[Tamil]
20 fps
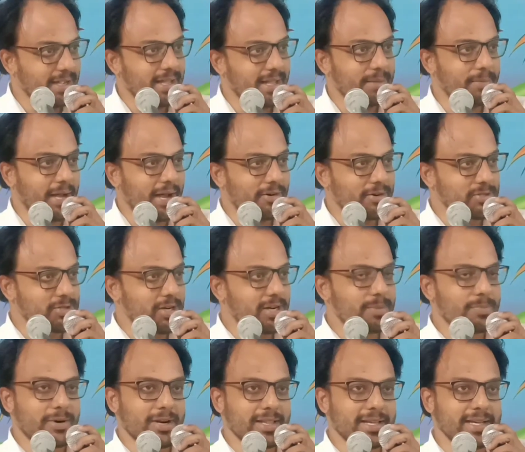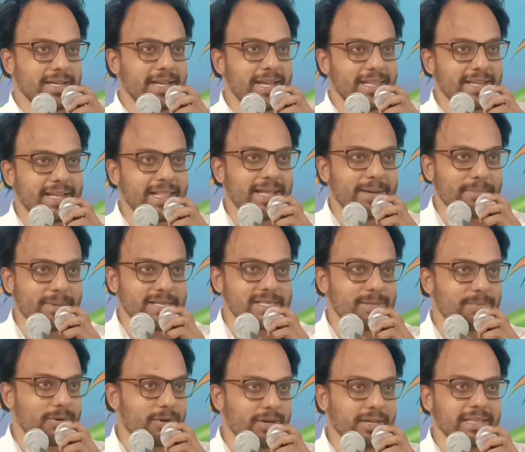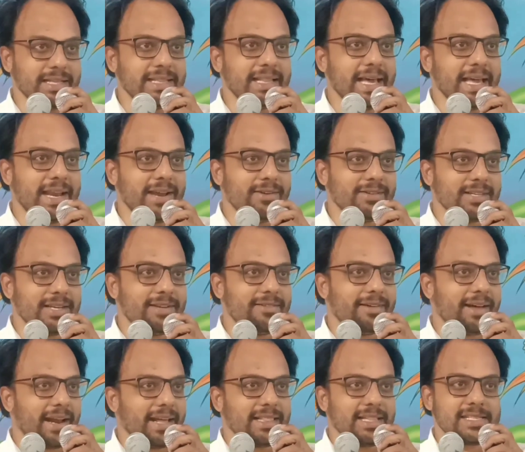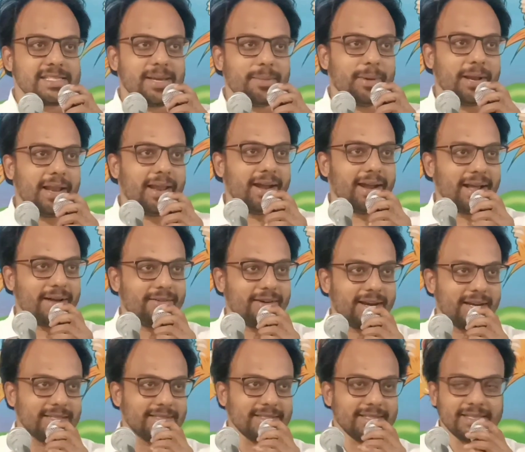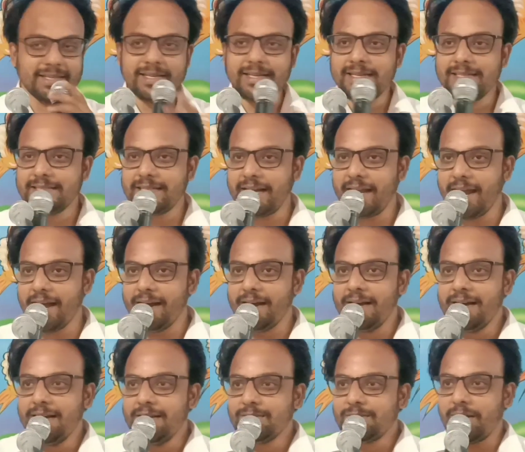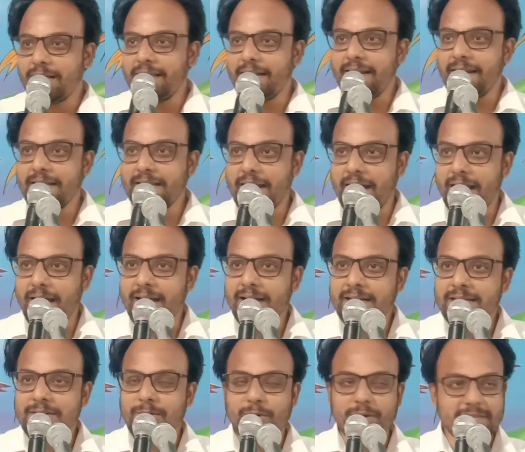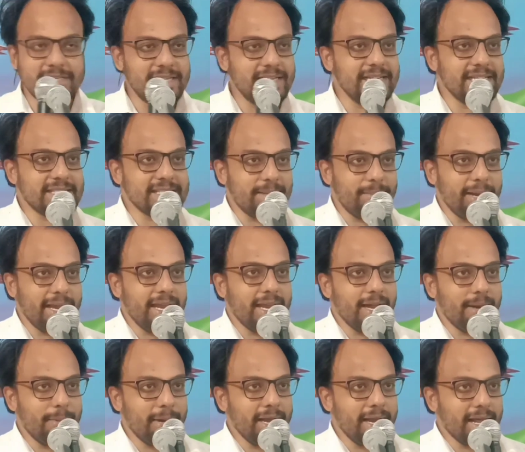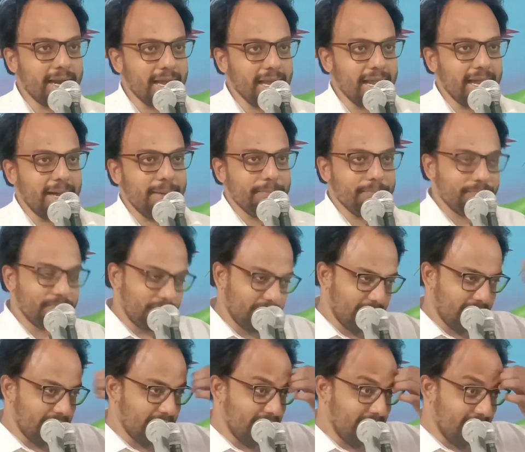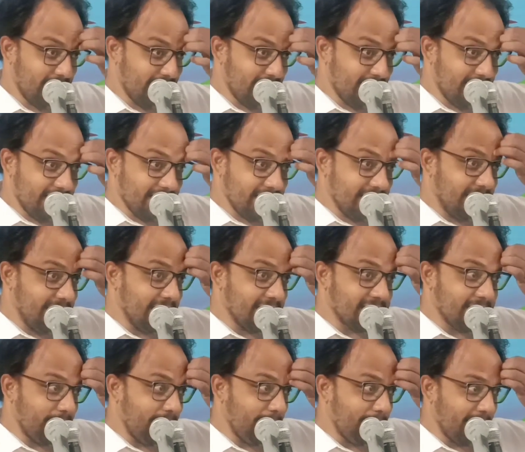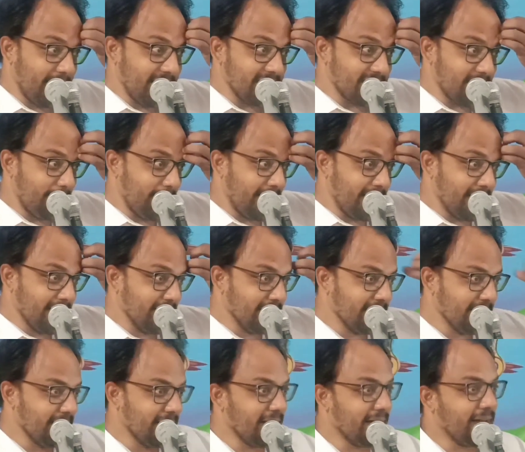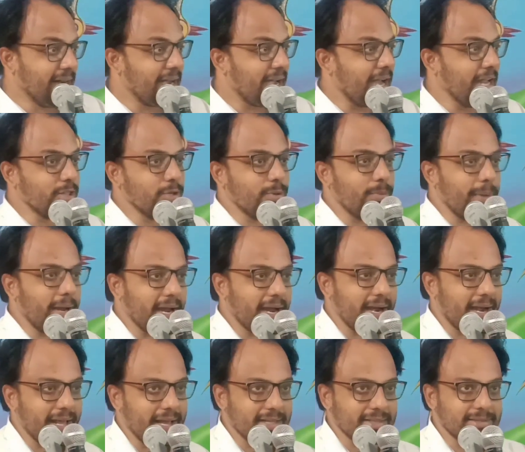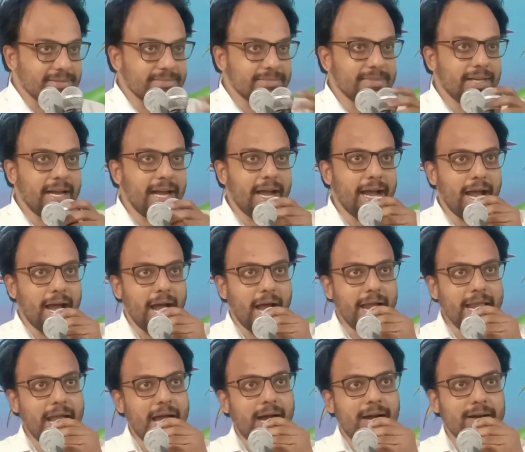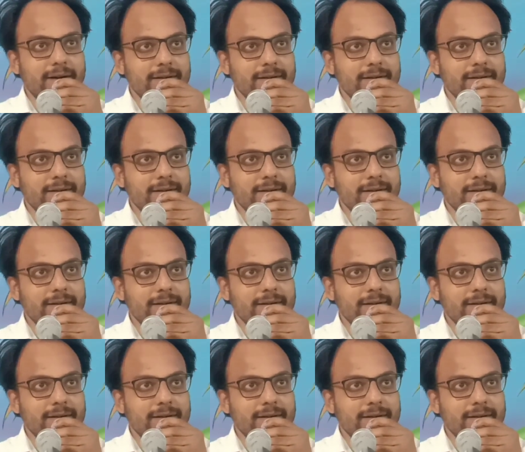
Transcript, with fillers: இப்போ அவர் சொல்லிட்டு போனதுக்கு எதிராக தான் பேச போகிறோம் இந்த தைரியம் வந்துட்டு வேறு எந்த சபையிலையும் எனக்கு வராது சரியா ஸோ அது என்னதுன்னா ஒரு சின்ன சபை அப்படின்னார் இல்லையா சின்ன சபை பெரிய சபைன்னு எதுவுமே கிடையாது ஐயா